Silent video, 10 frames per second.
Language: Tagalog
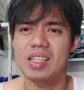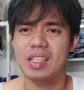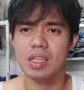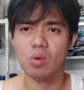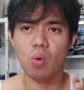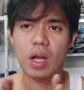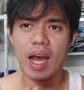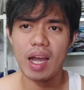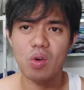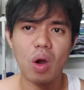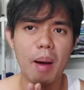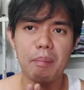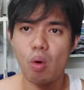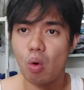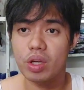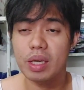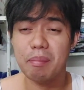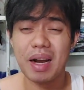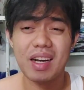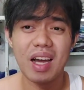atin at kung gaano kapogi
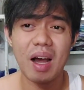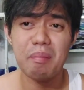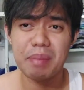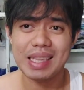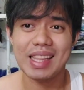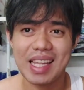pag nakapit